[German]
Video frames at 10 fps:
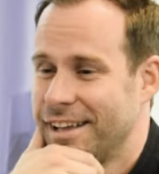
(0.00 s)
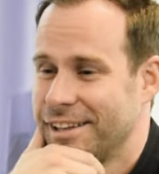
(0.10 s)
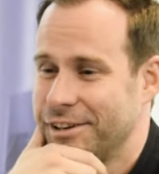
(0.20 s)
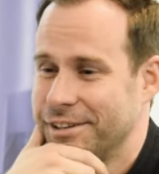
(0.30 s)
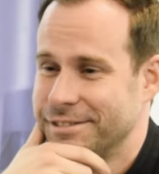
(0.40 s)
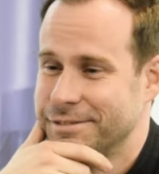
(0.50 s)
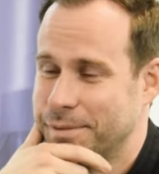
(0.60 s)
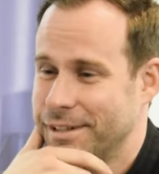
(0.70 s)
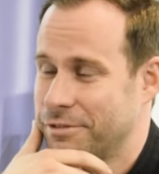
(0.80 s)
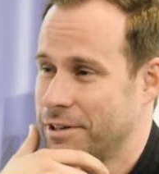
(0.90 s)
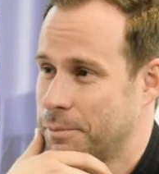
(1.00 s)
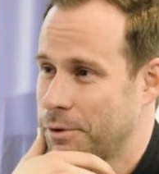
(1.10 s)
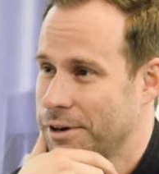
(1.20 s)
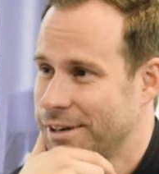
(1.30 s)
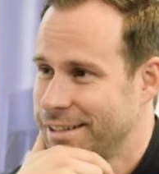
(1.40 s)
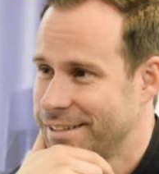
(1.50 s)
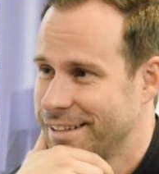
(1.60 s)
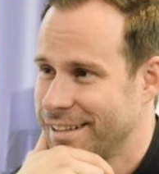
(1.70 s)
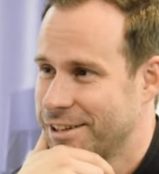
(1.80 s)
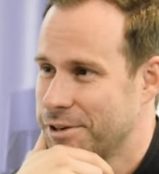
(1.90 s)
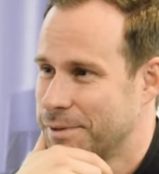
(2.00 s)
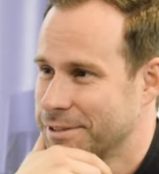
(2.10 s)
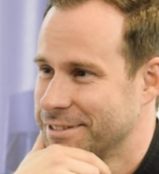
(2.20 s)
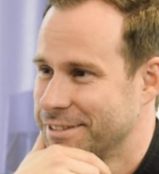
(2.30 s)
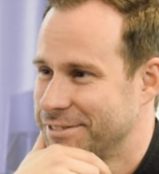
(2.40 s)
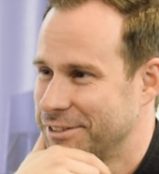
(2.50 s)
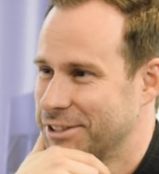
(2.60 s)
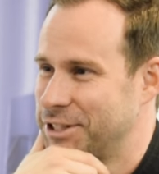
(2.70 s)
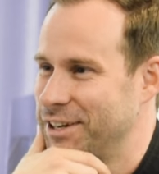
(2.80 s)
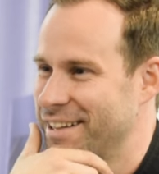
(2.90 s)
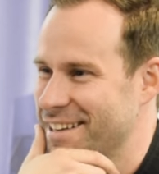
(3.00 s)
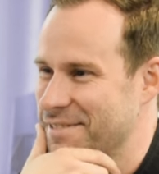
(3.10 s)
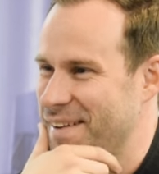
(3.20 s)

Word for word: Ja, ich bin der Philipp Rohrer, ich komme aus dem wunderschönen St.